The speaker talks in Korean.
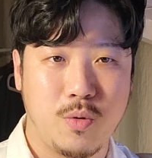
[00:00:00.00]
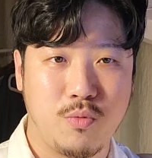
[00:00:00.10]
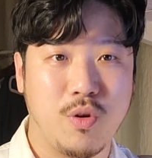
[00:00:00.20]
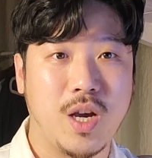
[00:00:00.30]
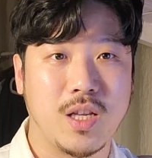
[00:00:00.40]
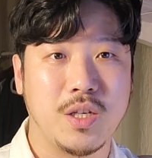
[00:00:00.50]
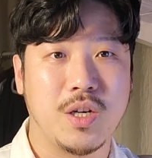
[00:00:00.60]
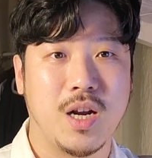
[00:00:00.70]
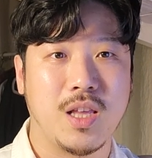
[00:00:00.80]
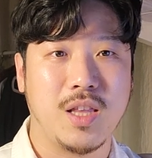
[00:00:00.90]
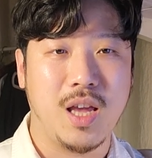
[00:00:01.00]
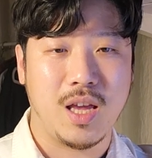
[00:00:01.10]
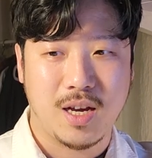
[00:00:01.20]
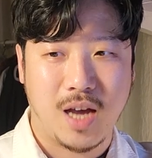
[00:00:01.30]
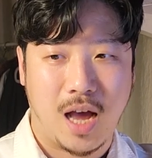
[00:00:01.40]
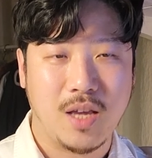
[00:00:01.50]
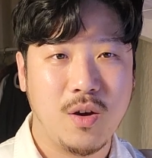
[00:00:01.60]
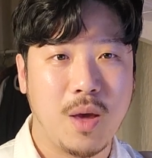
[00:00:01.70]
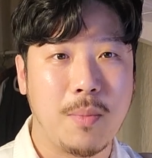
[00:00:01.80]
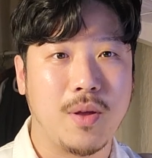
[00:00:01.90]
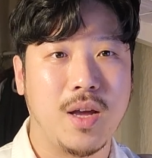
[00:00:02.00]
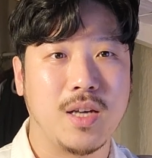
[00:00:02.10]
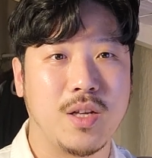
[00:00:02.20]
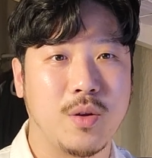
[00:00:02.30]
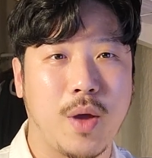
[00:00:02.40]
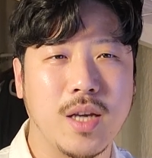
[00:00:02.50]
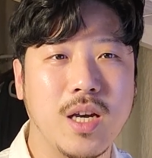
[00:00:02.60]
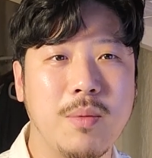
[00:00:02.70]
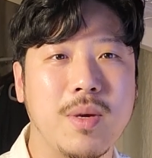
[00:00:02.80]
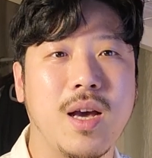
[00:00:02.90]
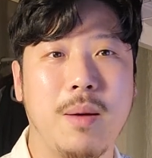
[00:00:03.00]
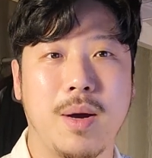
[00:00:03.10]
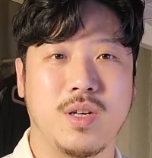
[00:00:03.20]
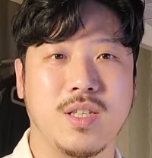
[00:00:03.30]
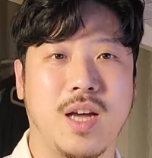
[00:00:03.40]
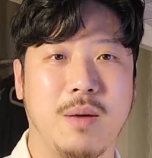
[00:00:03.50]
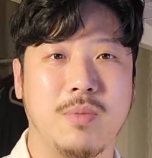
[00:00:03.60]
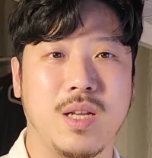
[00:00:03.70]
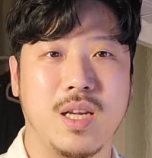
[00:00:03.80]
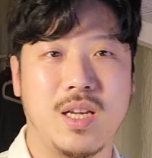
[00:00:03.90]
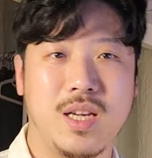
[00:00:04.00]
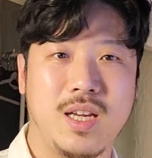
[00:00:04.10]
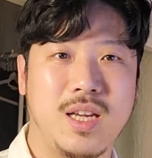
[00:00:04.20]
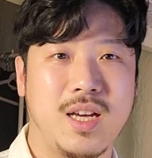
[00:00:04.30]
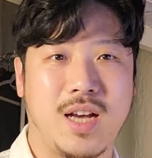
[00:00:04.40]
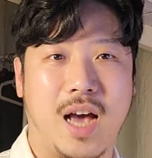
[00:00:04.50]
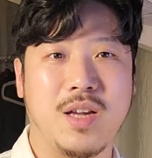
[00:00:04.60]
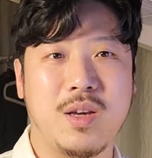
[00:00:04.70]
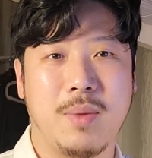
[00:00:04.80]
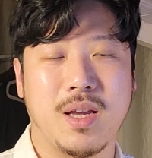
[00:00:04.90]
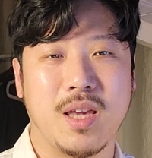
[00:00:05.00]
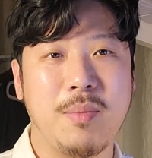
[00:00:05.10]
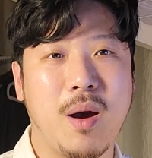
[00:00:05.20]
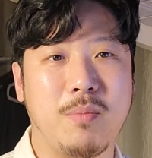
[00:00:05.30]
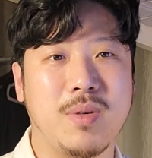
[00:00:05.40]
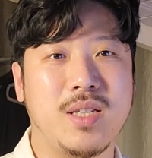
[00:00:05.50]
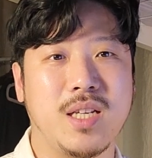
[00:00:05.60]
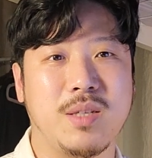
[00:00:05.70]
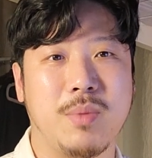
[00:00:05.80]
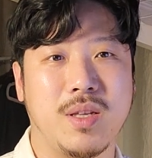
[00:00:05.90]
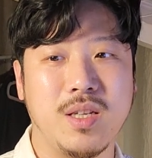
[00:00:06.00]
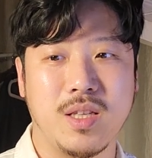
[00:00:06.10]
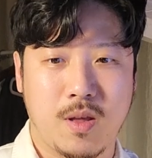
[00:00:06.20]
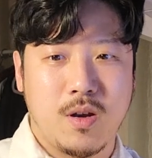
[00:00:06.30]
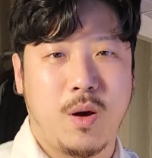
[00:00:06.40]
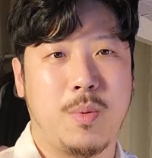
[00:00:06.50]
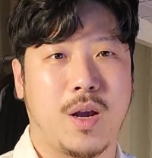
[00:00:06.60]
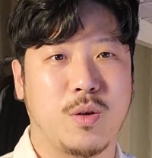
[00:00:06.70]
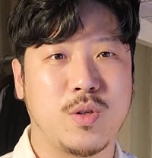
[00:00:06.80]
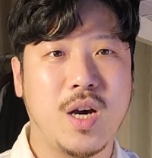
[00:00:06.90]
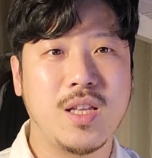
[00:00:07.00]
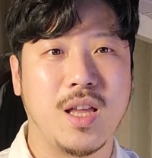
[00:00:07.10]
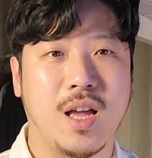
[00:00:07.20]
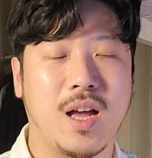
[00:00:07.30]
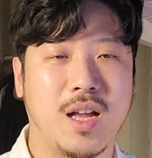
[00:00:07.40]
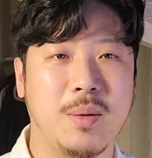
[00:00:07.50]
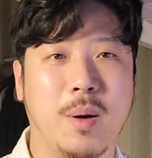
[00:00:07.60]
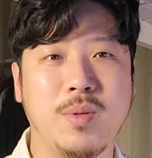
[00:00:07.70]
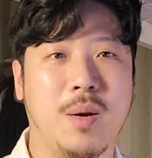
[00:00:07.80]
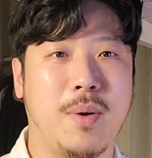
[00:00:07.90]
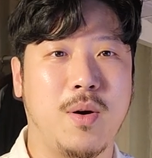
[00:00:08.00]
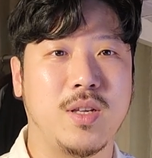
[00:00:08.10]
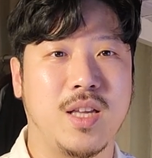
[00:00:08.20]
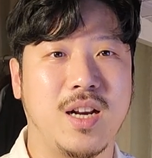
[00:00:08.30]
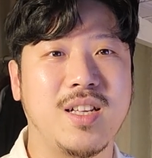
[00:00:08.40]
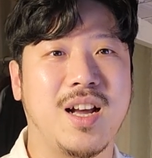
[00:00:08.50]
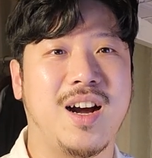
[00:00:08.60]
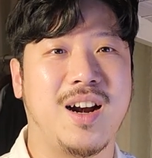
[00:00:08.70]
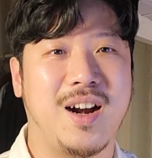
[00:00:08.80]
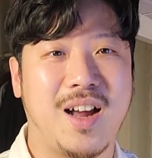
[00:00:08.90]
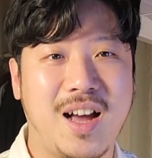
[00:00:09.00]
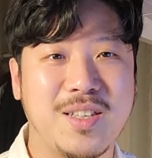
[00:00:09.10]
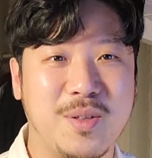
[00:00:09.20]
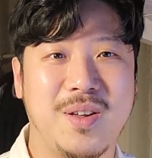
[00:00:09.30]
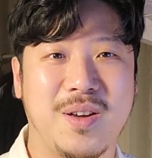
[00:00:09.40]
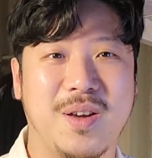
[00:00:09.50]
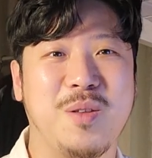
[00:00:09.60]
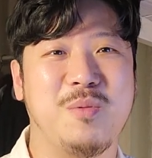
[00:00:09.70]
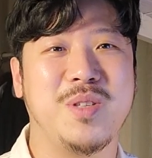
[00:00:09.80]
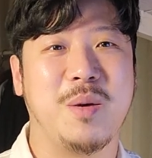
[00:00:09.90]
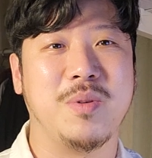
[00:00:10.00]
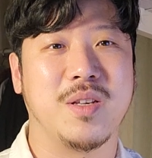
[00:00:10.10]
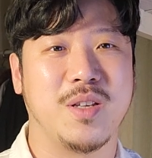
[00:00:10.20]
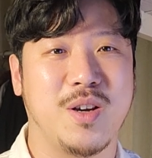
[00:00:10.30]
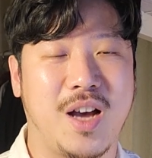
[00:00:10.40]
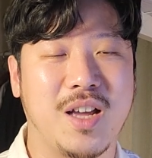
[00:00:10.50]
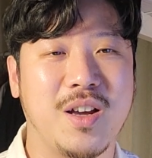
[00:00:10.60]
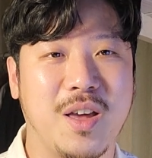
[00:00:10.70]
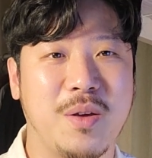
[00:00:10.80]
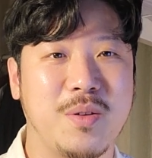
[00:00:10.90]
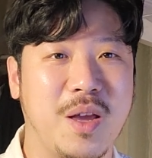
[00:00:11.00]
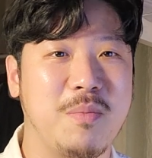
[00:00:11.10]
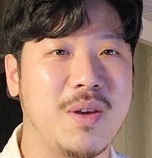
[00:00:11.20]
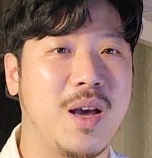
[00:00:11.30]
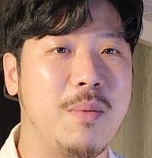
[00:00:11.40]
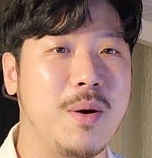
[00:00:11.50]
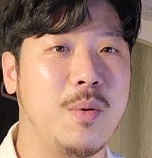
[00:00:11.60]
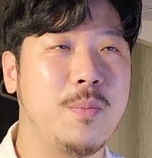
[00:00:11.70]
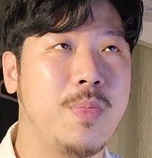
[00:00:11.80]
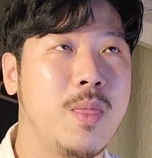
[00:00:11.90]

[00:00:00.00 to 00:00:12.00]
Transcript: 유연하게 대처를 하는데 가격의 변화에서는 굉장히 민감한 그 사람들이 가격이 만약에 200원 비싸지면은 그 커피를 계속 써야 되나 아니면 업체를 바꿔야 되나 이런 생각을 하시더라고요. 그게 너무 재밌었어요. 가격에 되게 민감하고.